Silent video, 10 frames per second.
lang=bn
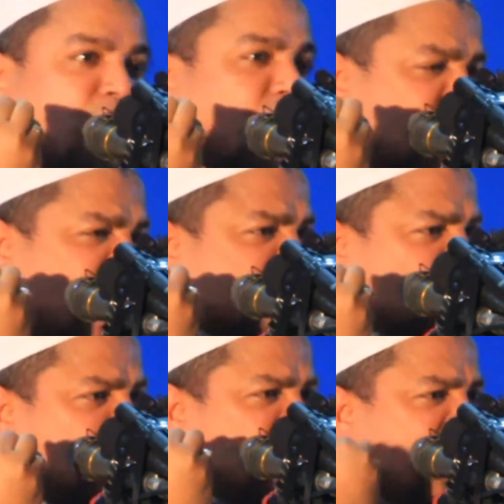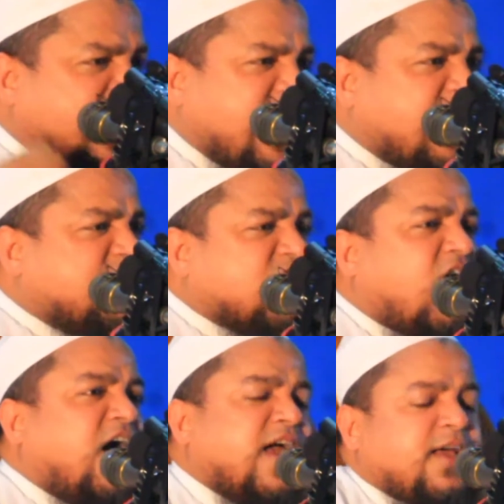মরণের তৈয়ারি নিয়ে
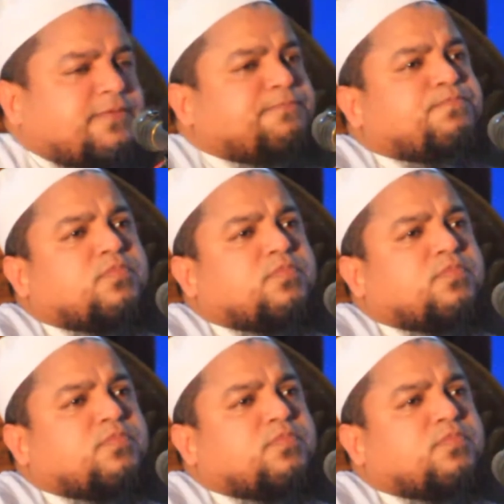নিতে হয়